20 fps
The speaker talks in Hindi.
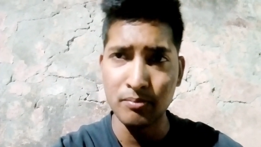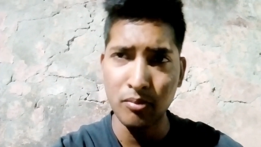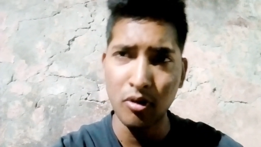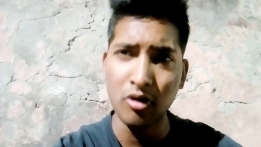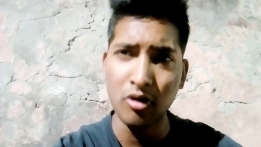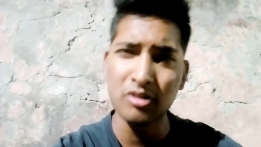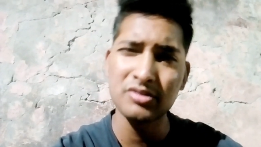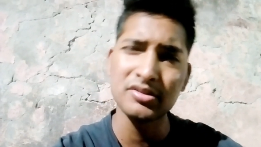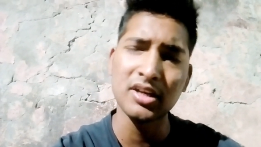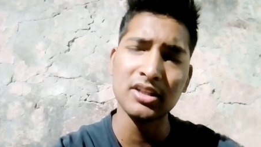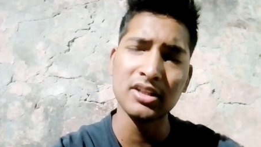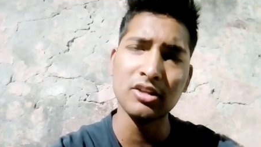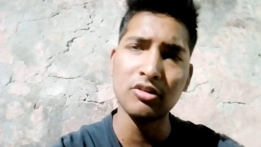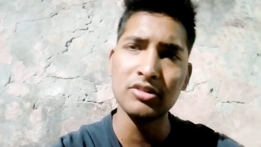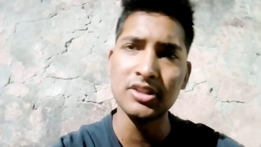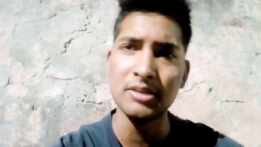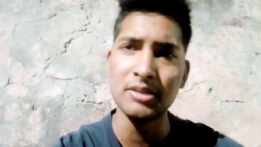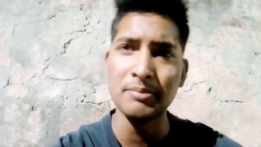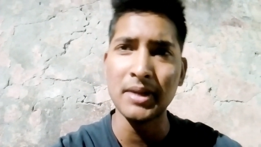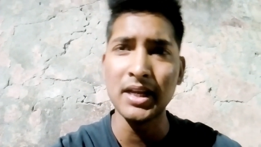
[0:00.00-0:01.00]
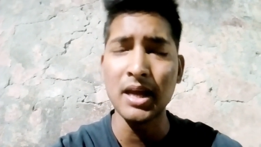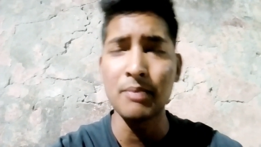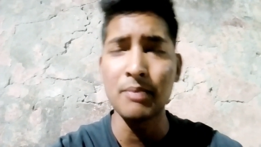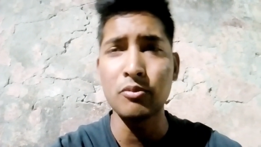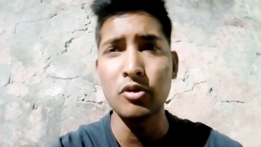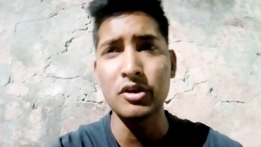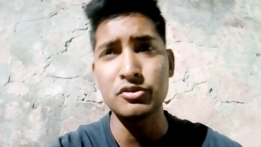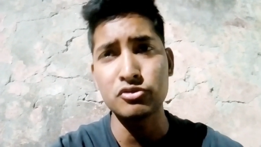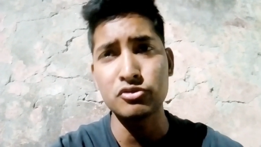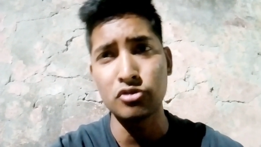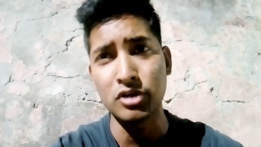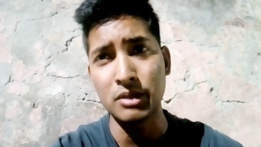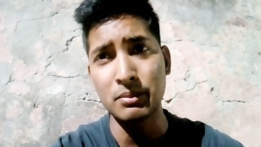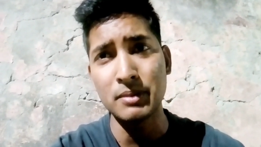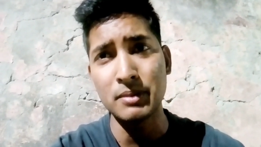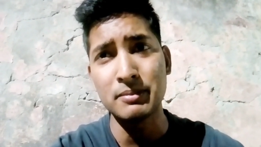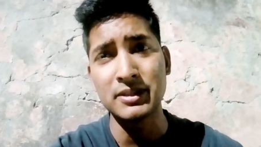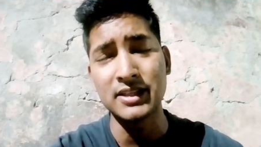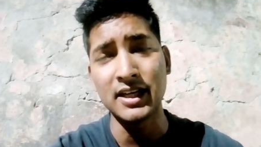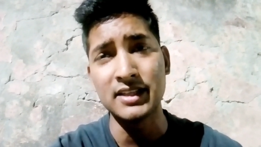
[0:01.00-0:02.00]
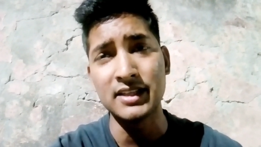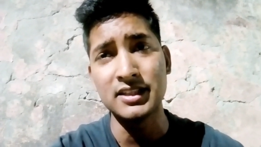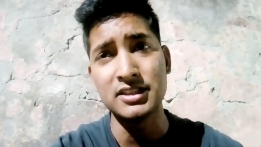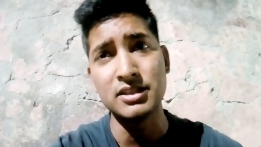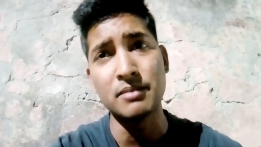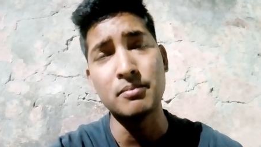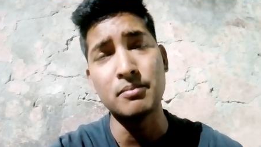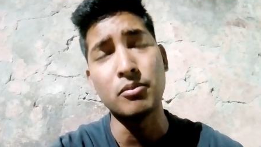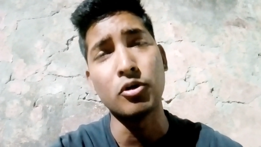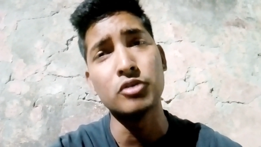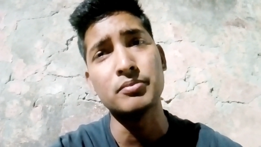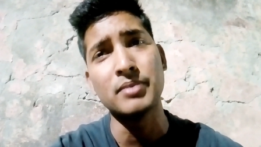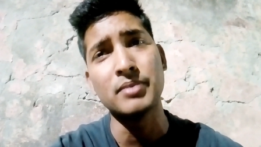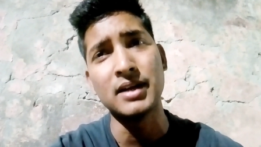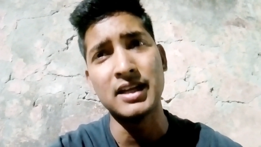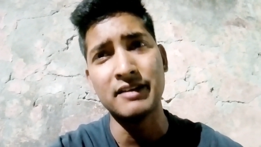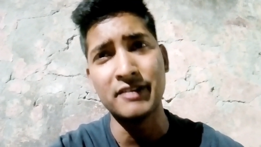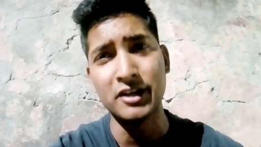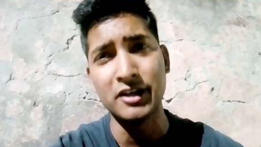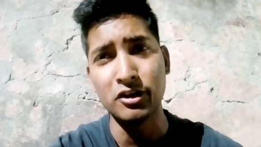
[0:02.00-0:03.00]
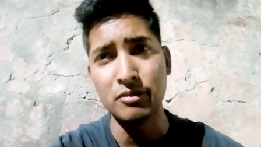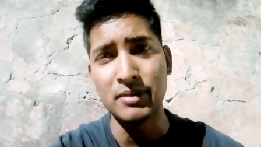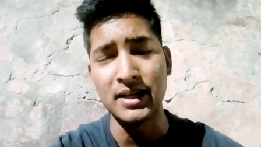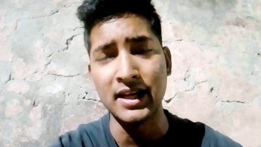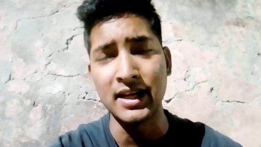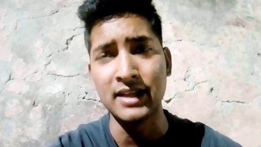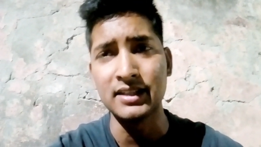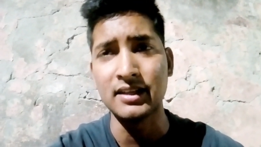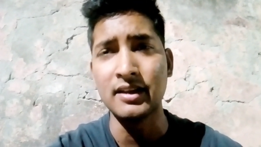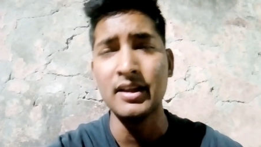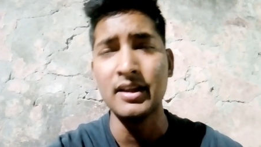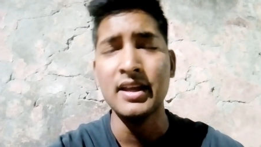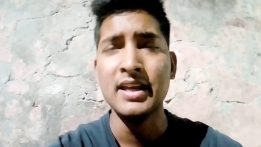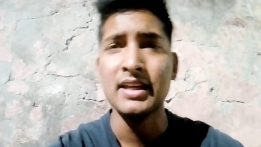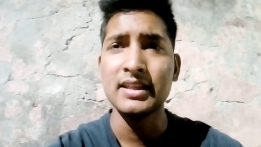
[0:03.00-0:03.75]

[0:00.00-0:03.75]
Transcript: बहुत ज़्यादा होती है मैंने आपको एक स्टोरी भी बताई थी जब बहुत पहले वीडियो बनाया था